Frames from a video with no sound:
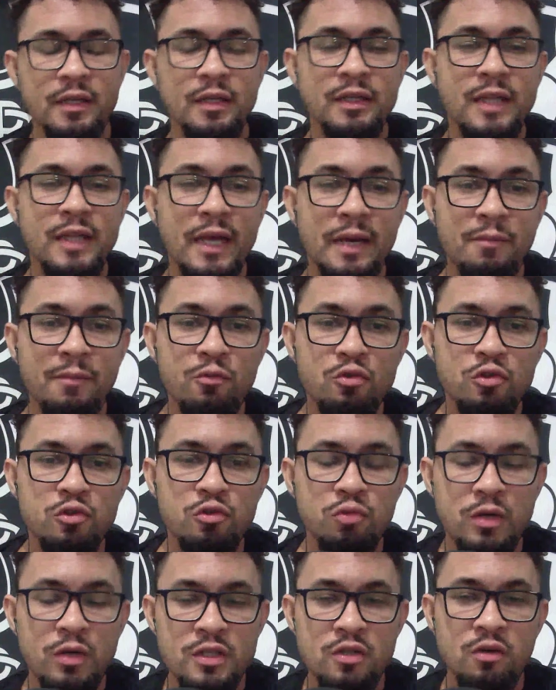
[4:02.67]
teremos
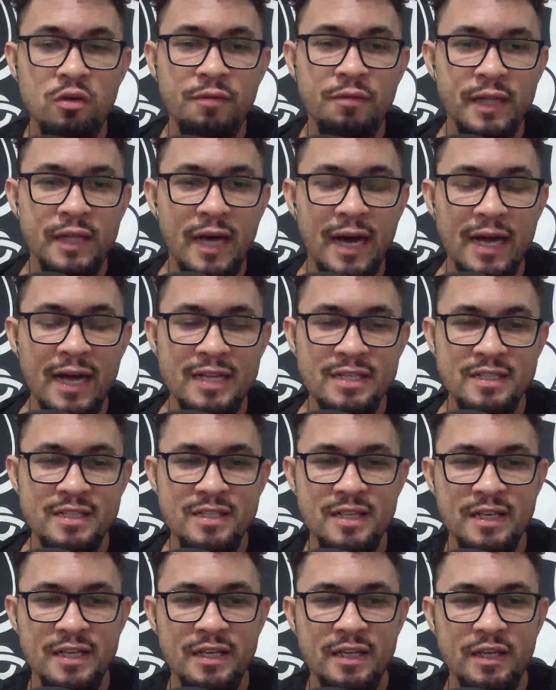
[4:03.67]
duas novidades,
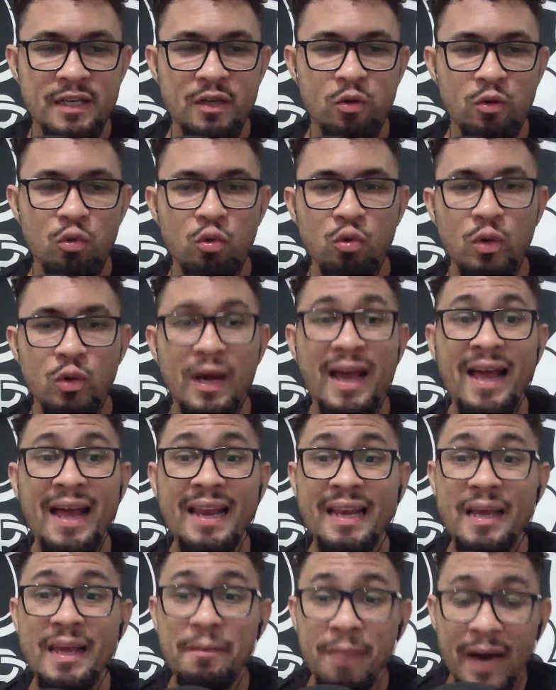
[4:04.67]
né? O
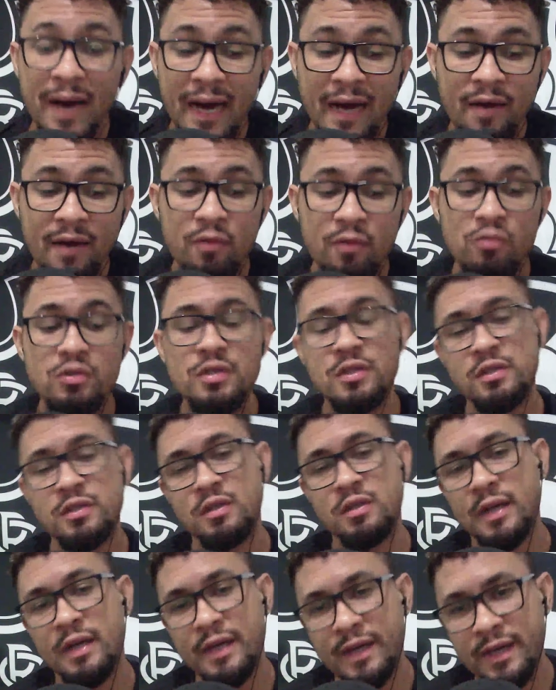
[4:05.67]
Eric Marcos
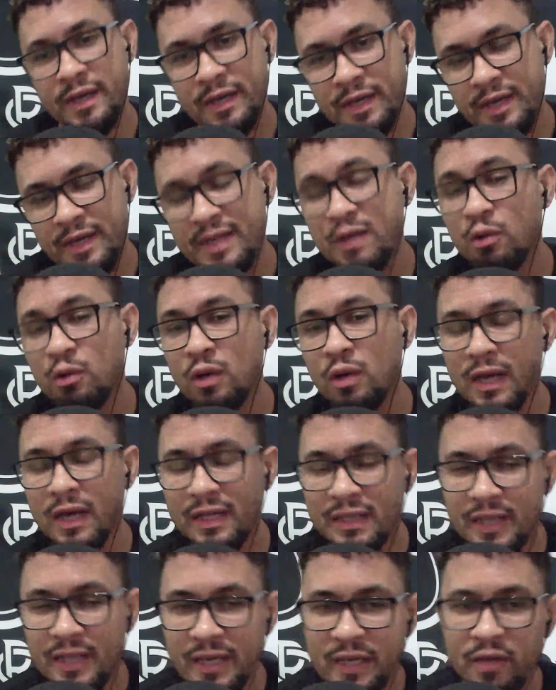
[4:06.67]
é, e o
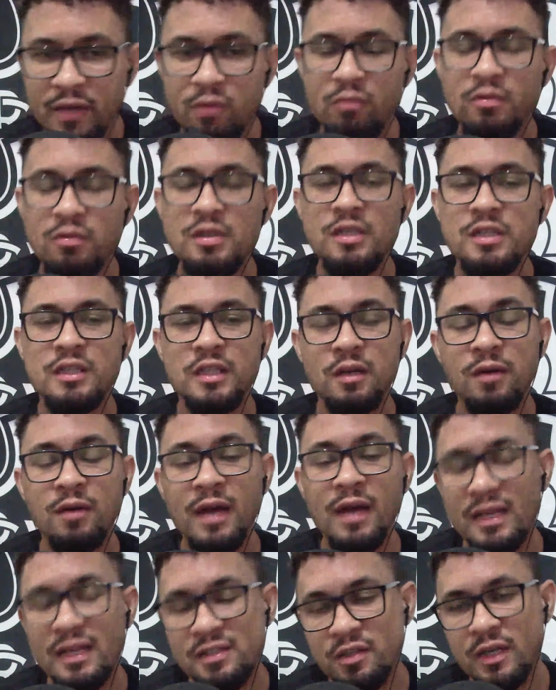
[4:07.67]
Leandrinho estão
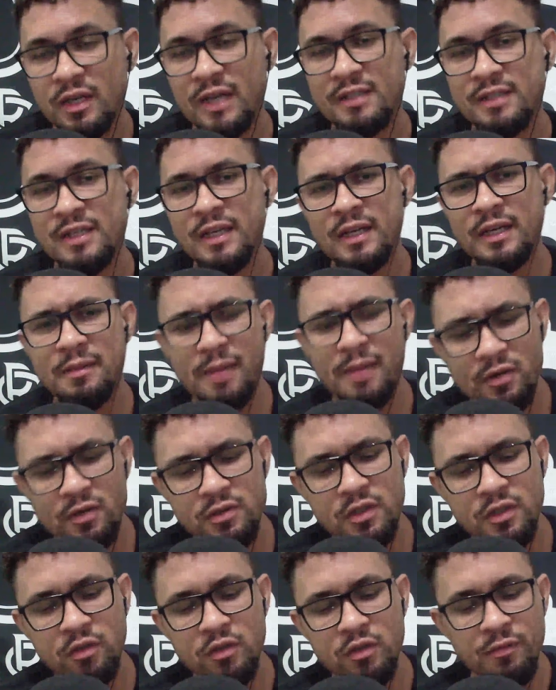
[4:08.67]
relacionados. O Eric Marcos,
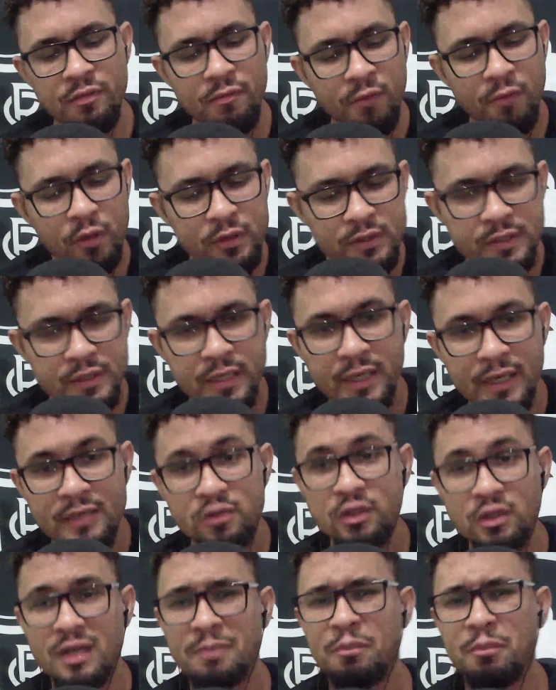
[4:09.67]
inclusive, volta a se
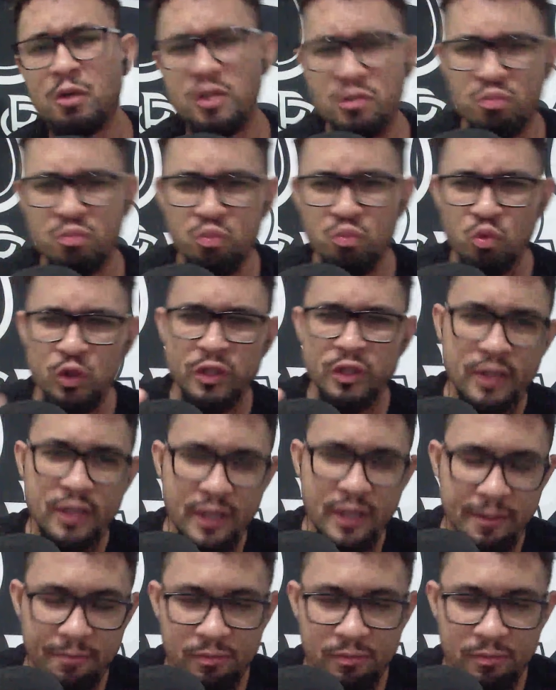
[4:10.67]
relacionar após muito tempo.